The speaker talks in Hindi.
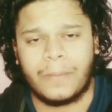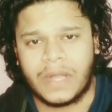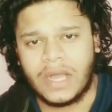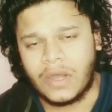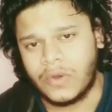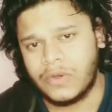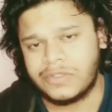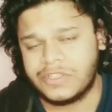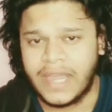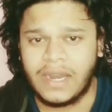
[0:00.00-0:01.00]
आपका
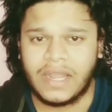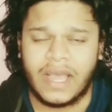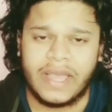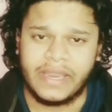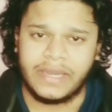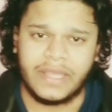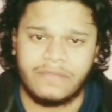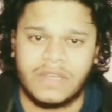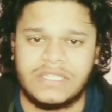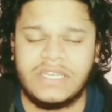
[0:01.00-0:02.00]
होस्ट चैनल का
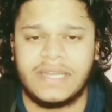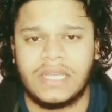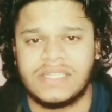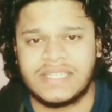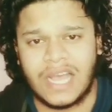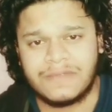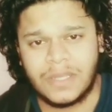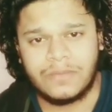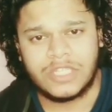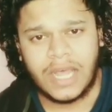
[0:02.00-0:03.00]
इंडियन वेजिटा जैसा आप
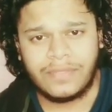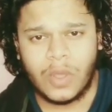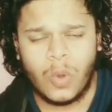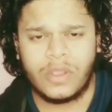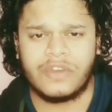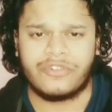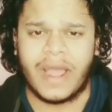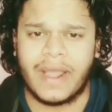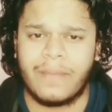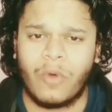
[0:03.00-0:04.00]
सब जानते हो कि
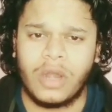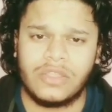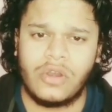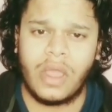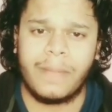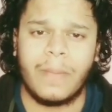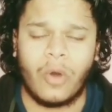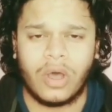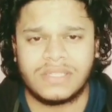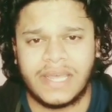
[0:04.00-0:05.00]
ड्रैगन बॉल की दुनिया में
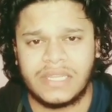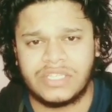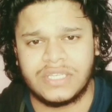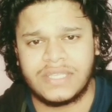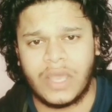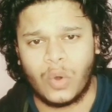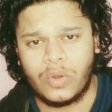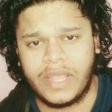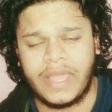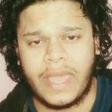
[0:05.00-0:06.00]
बहुत सारी चीज़ें
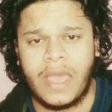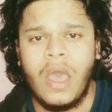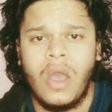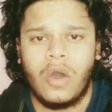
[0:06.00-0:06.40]
हो रही है